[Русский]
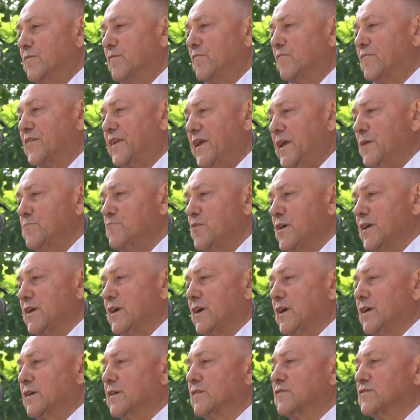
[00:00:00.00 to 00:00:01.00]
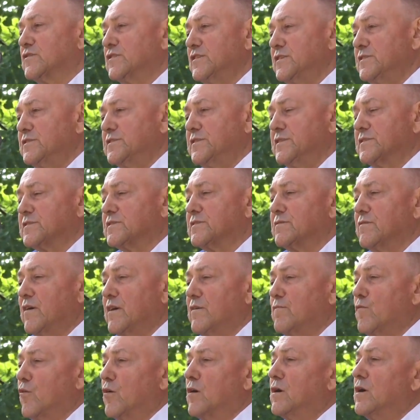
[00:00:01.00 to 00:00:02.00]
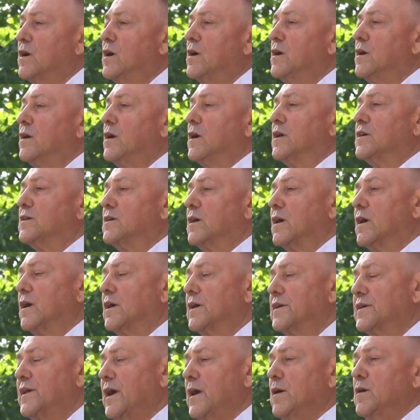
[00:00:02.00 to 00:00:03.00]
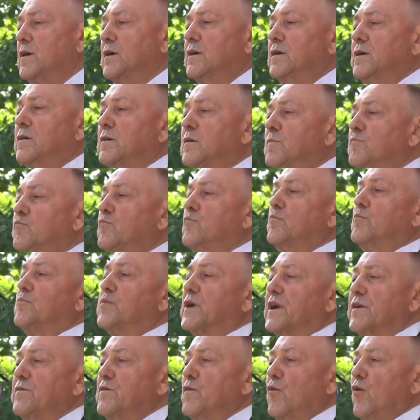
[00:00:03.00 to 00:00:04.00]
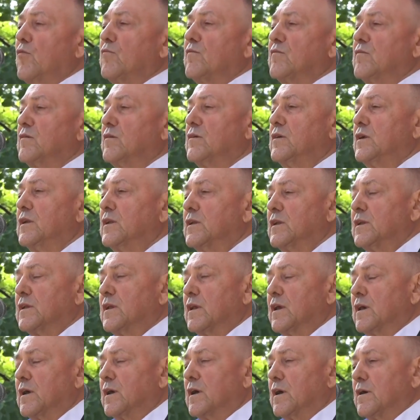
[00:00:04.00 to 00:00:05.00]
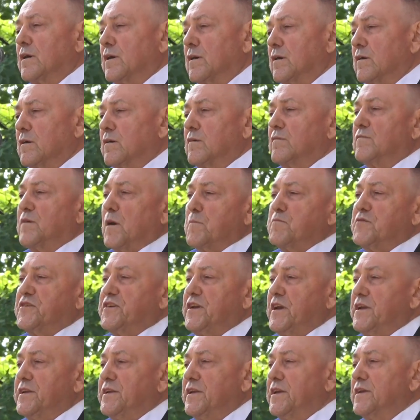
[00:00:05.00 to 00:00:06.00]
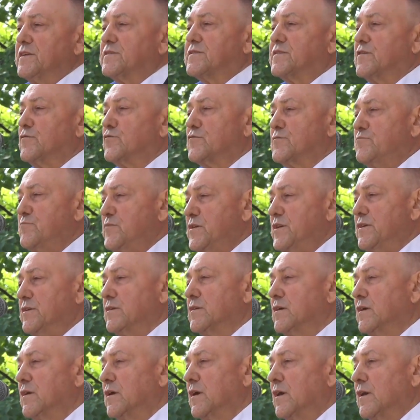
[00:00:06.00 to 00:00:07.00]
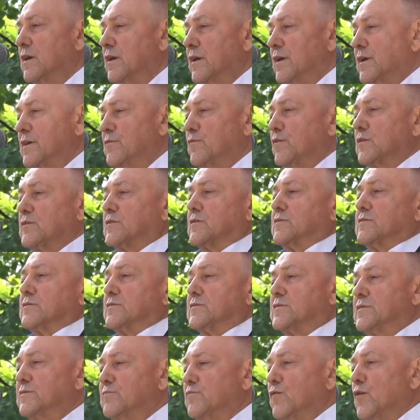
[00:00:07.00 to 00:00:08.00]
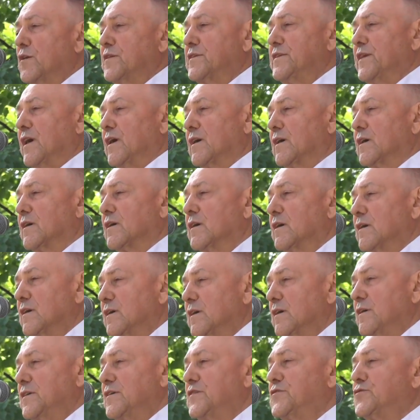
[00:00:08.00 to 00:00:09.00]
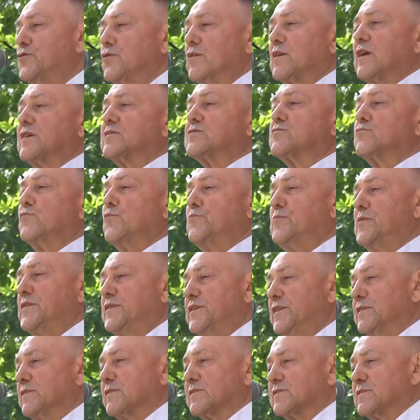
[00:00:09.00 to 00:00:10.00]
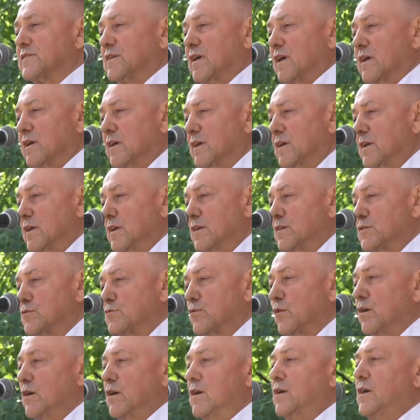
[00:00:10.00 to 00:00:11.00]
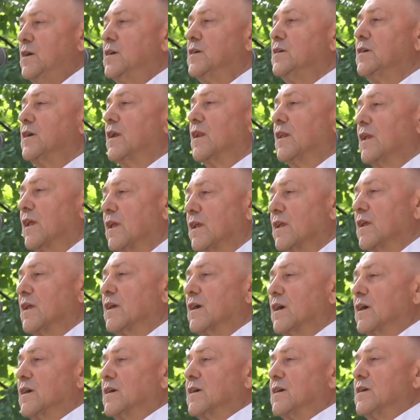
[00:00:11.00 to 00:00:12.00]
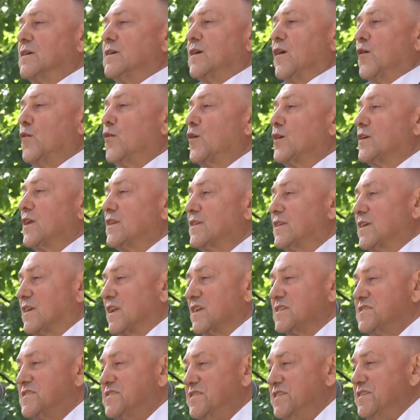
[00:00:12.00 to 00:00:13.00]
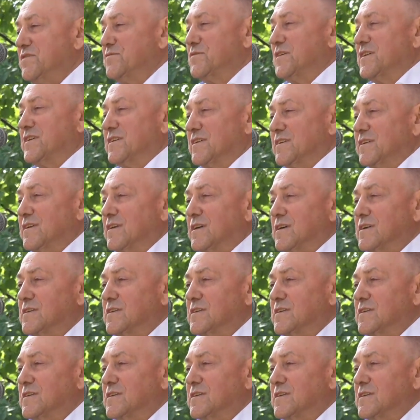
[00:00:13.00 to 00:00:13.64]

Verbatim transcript: время жизни своего я провел в общении с людьми. И вот сегодня еще раз убедился, что город красивый,